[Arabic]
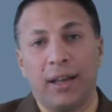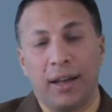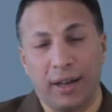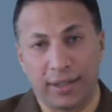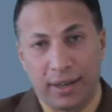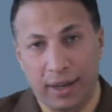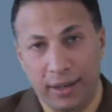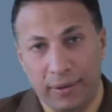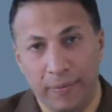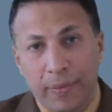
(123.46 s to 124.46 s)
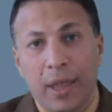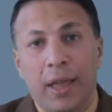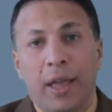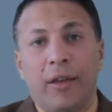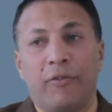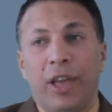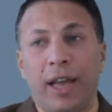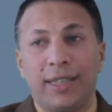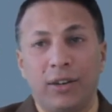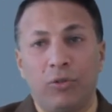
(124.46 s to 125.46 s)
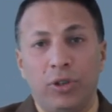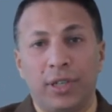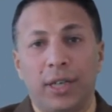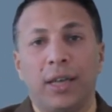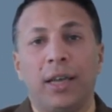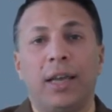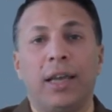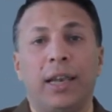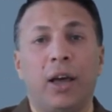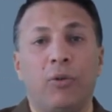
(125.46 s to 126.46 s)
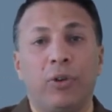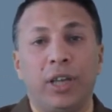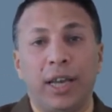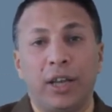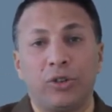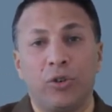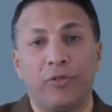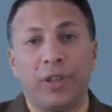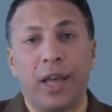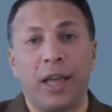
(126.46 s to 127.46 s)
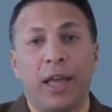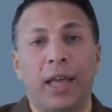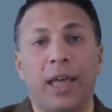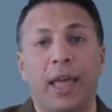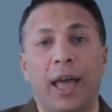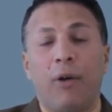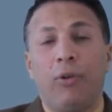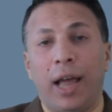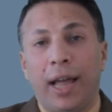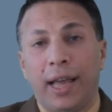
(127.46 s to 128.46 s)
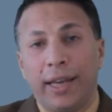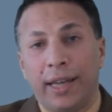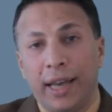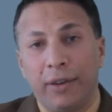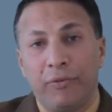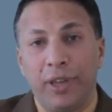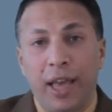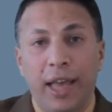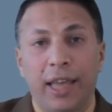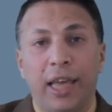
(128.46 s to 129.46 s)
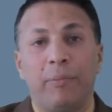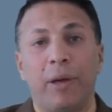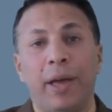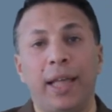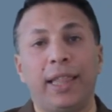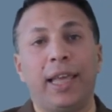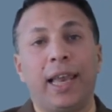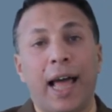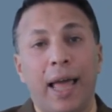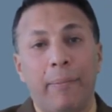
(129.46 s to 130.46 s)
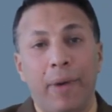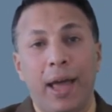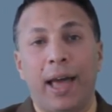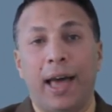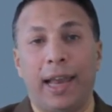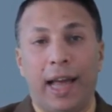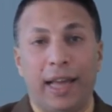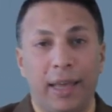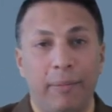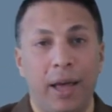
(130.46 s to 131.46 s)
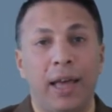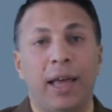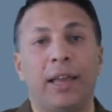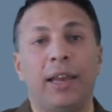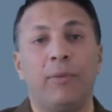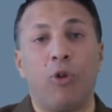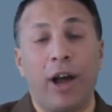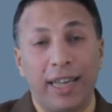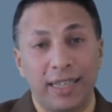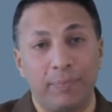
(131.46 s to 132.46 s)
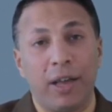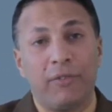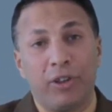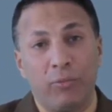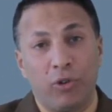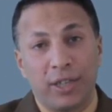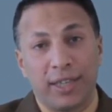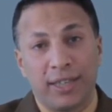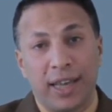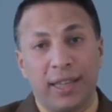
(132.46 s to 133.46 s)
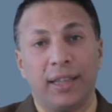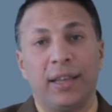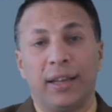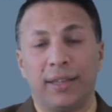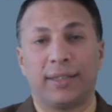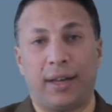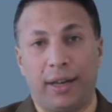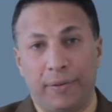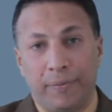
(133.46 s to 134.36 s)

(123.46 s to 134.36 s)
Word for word: الصحية في هذا الجزء لو جينا شفنا آه، أول حاجة نتكلم فيها هي المبادئ العامة الحاكمة للمحاسبة في المؤسسات الصحية